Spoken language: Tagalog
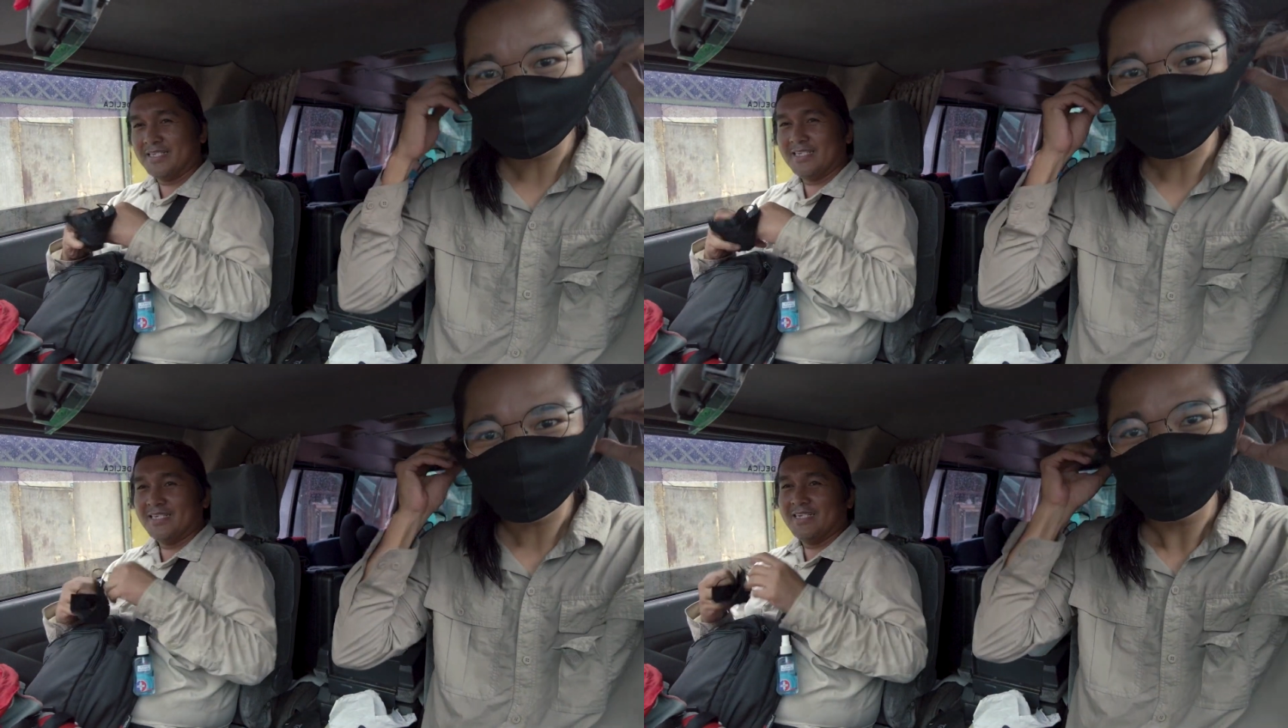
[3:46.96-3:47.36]

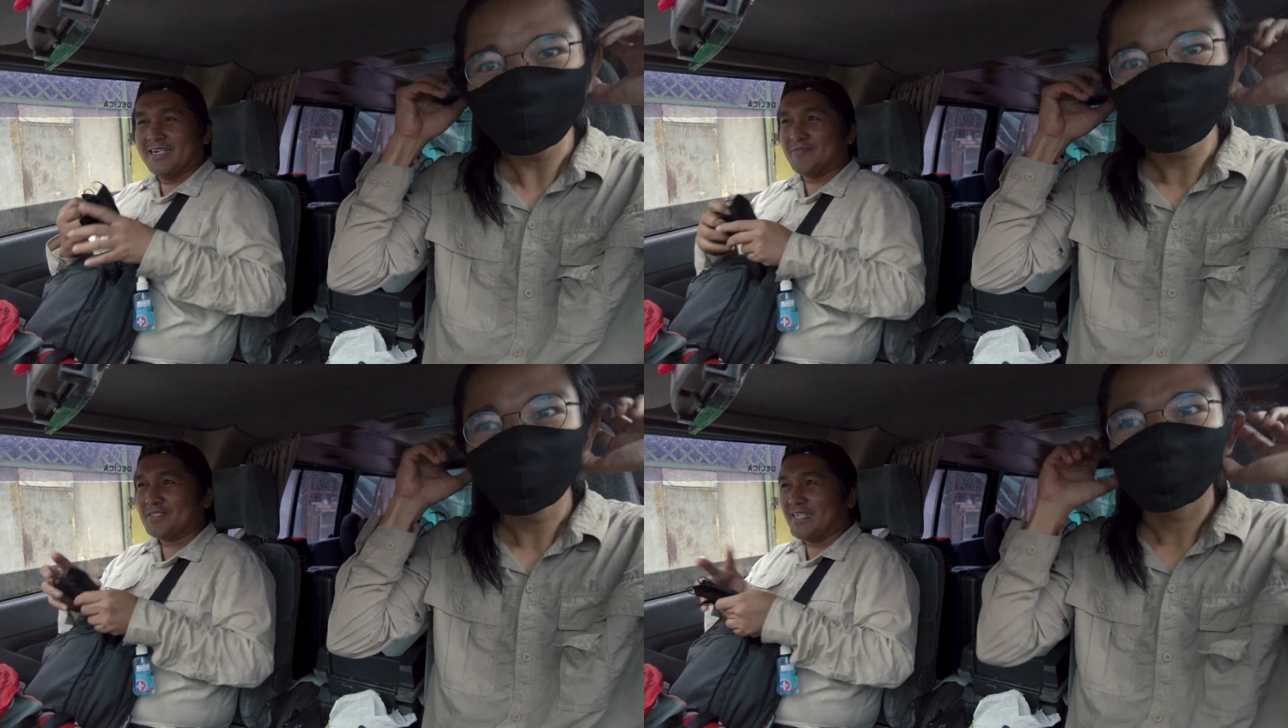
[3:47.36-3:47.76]
channel na
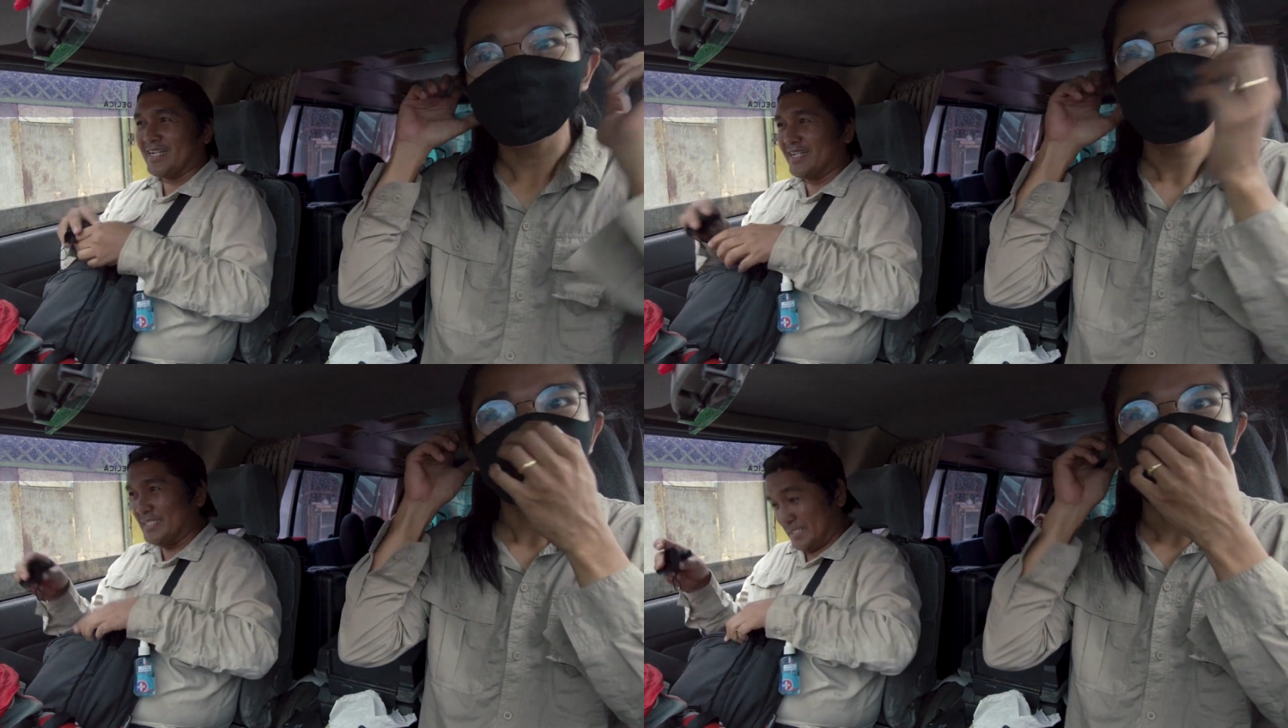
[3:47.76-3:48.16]
to,
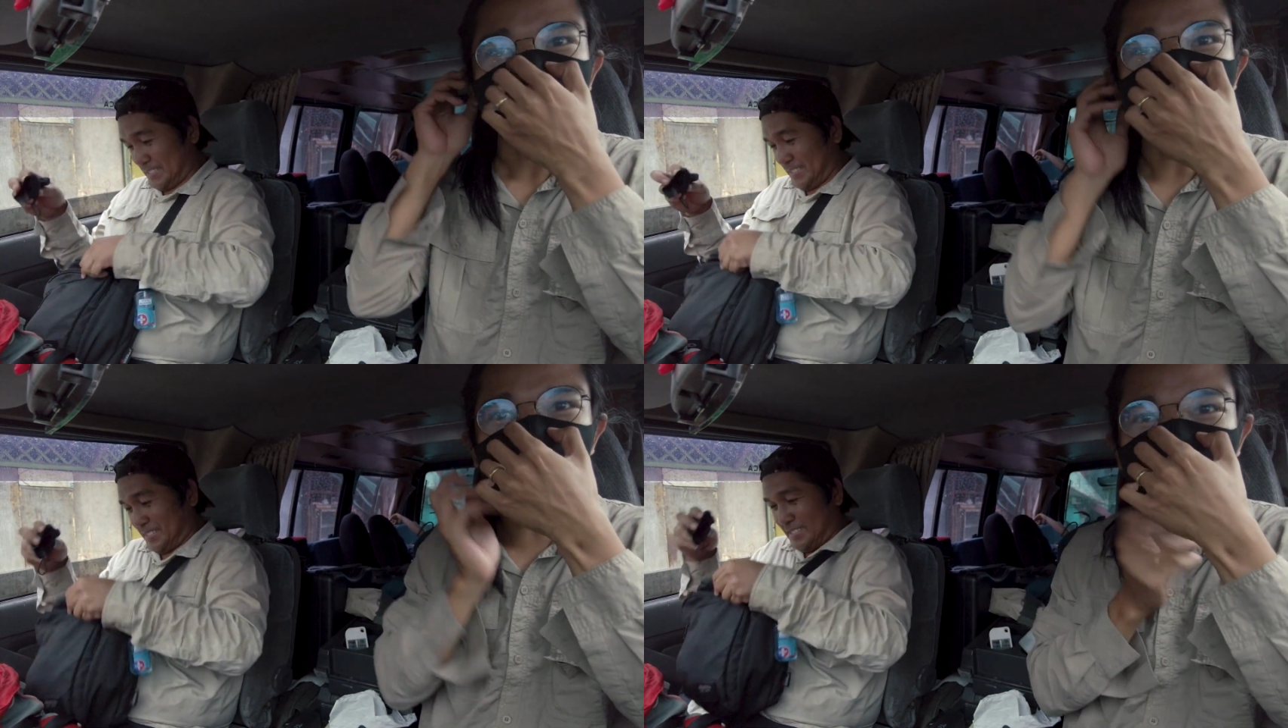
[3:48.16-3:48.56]

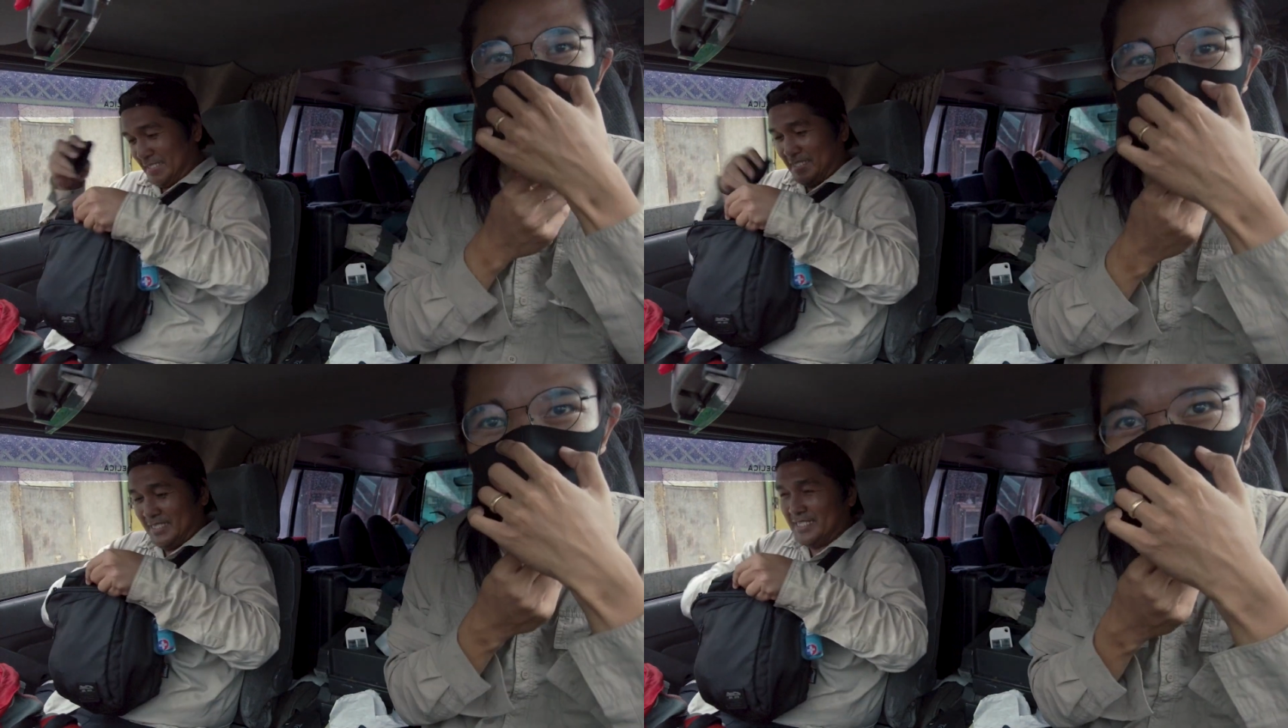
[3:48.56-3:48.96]
kilalang
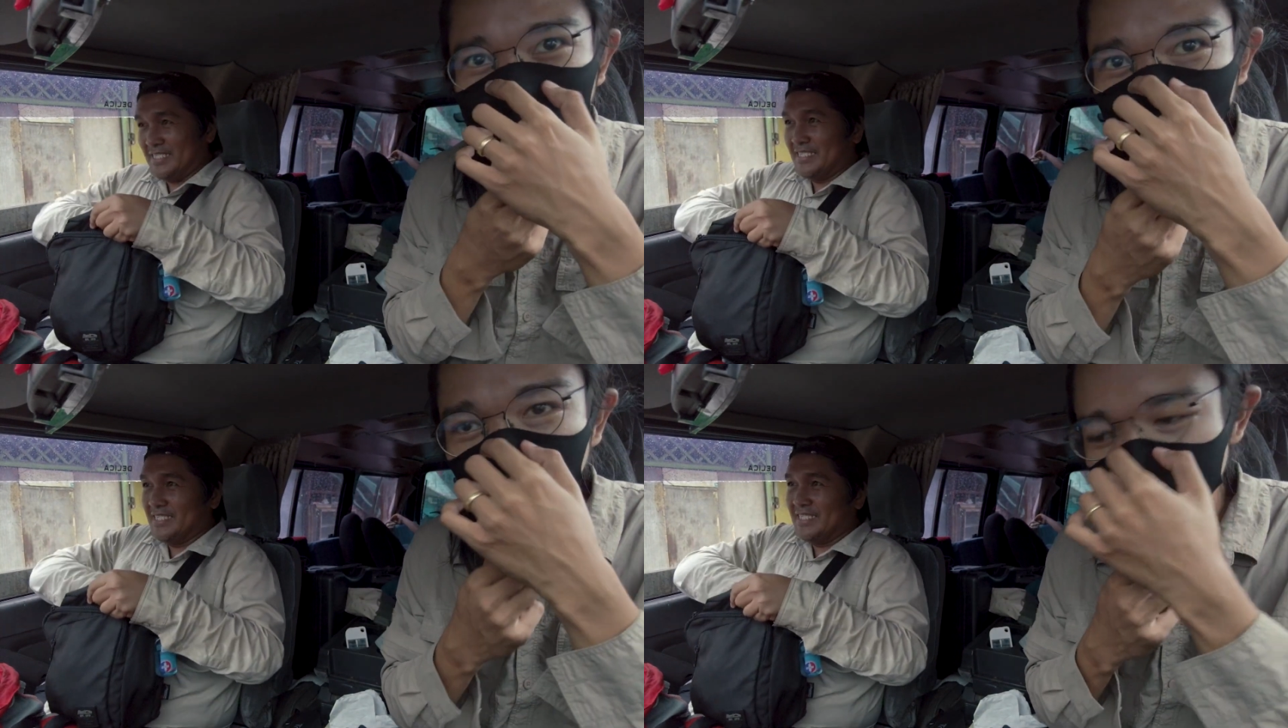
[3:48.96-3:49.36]
kilala nyo na siya.